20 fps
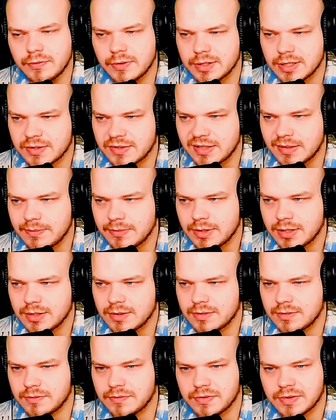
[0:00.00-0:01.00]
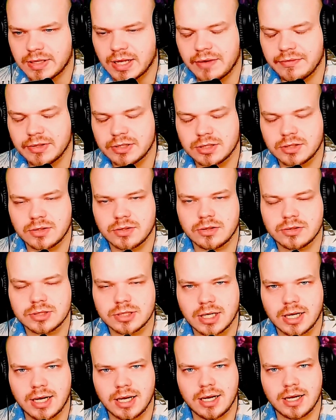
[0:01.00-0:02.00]
a następnie wstawiać coś,
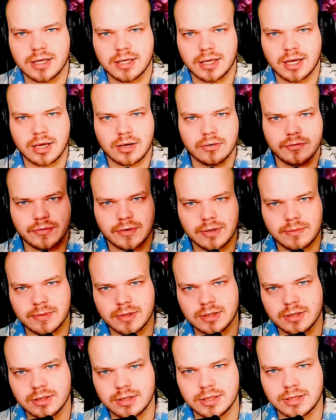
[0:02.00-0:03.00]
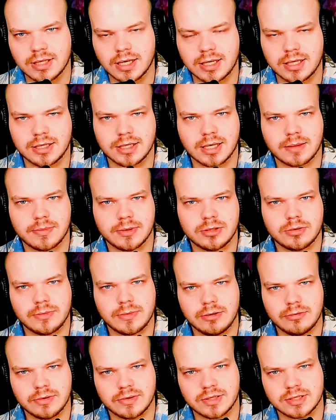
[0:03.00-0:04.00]
a jego filmy i tak i tak będą
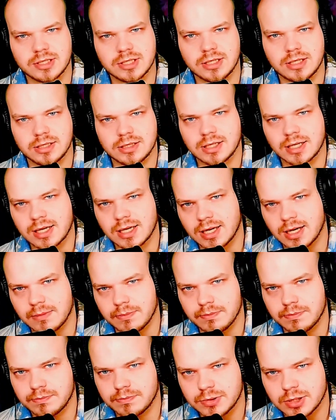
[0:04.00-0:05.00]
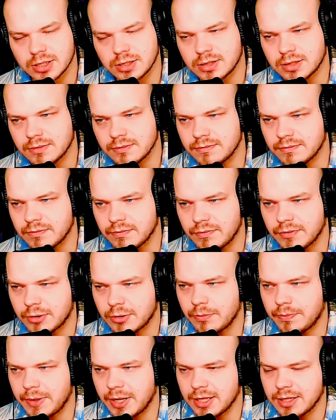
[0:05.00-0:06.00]
miały zasięgi takie jak przed tym
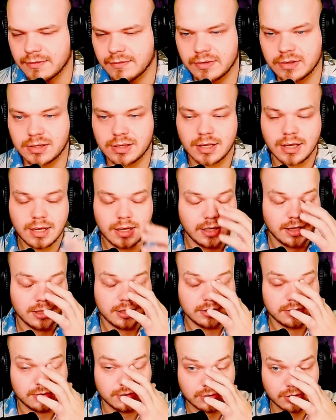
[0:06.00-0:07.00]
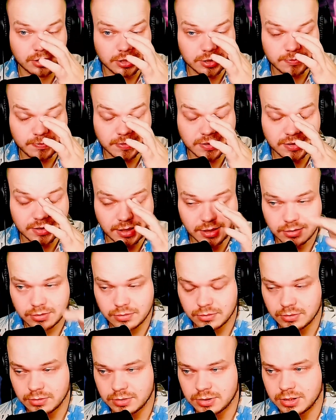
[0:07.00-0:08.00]
wykupieniem, więc no to jest bez
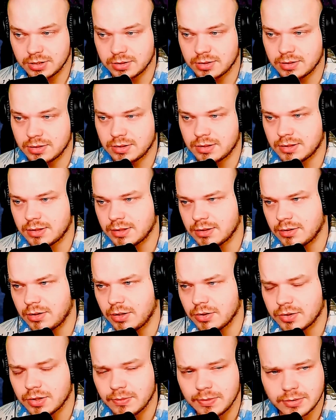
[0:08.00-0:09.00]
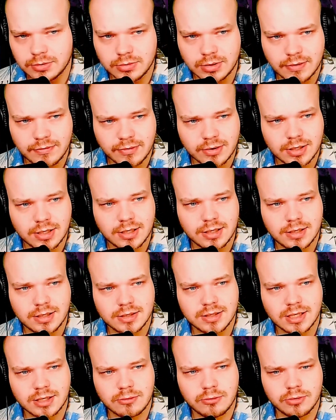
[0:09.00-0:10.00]
sensu. Ci, osoby, które w ogóle
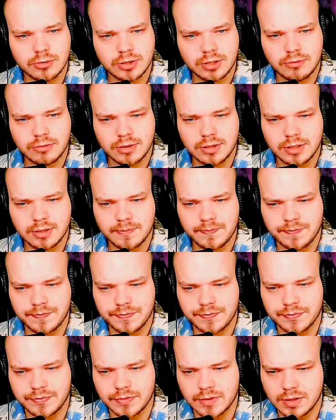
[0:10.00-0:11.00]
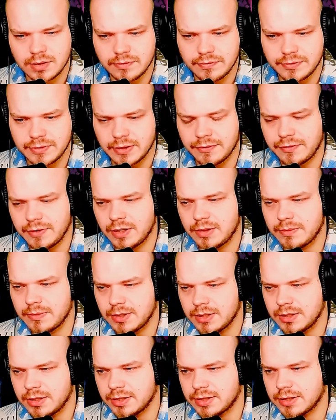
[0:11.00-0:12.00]
nakłoniły mm, w te
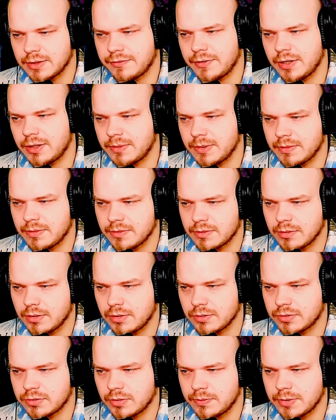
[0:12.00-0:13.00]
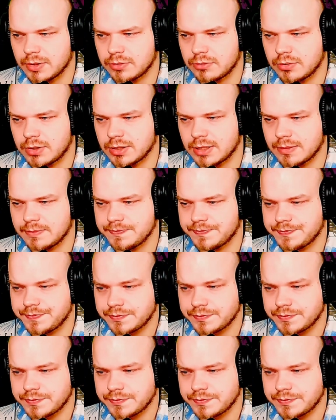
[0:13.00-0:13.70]
firmy i te firmy, osoby, które tam